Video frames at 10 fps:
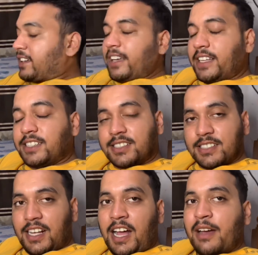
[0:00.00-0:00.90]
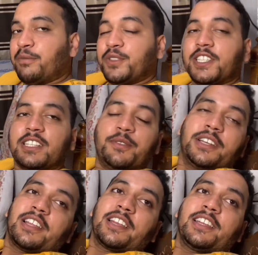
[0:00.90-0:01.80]
गाइस आप मुझे
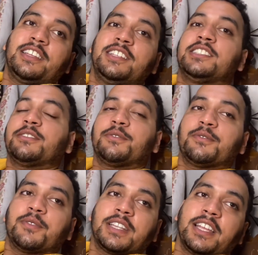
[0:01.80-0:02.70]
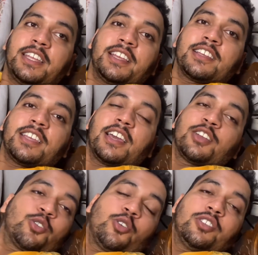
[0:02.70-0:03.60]
कमेंट करके नीचे बताइएगा कि
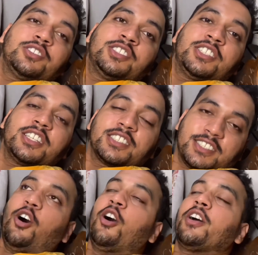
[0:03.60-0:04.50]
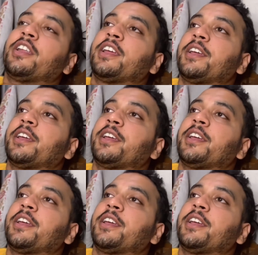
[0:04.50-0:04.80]
अनकॉन्शियस और